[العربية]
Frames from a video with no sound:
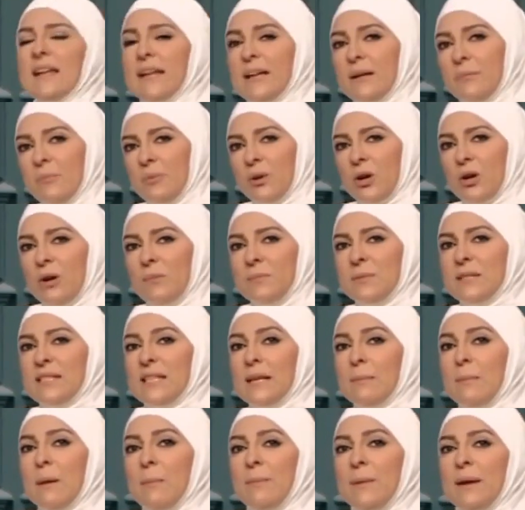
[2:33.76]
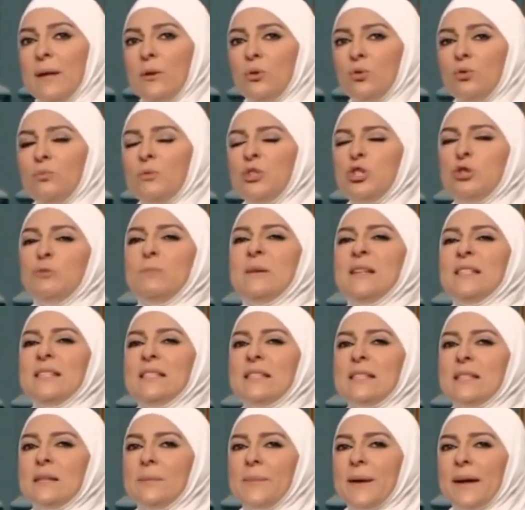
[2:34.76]
العبره بسبب انه مش
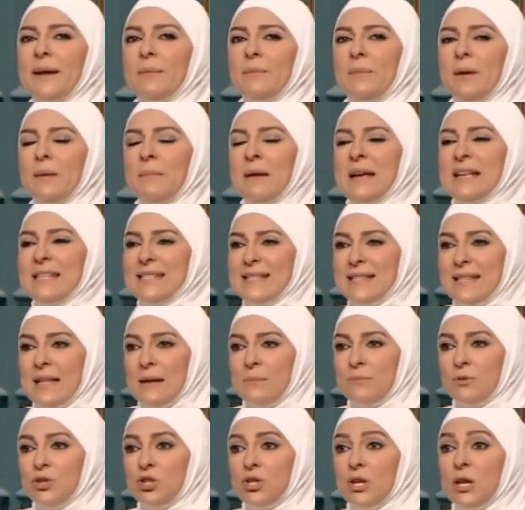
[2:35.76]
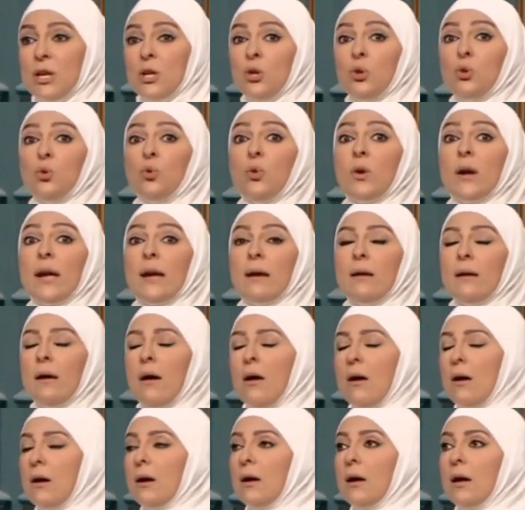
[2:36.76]
بس ما, ما, ما اسلمش كفر انه بيه. ك...
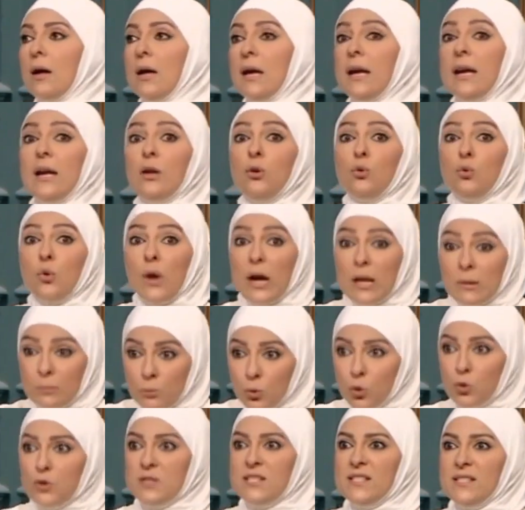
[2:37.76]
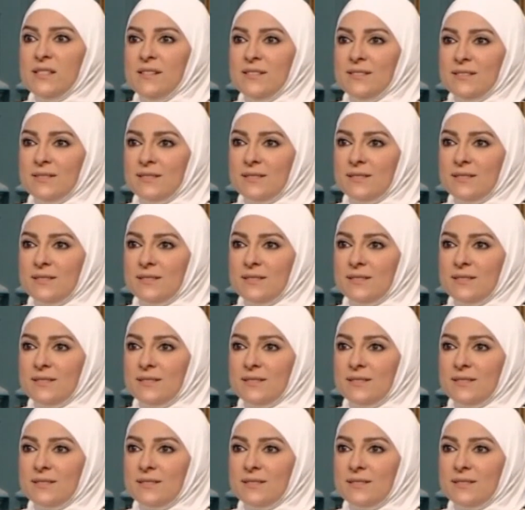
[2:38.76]
اه أيوة. انه كان مؤذي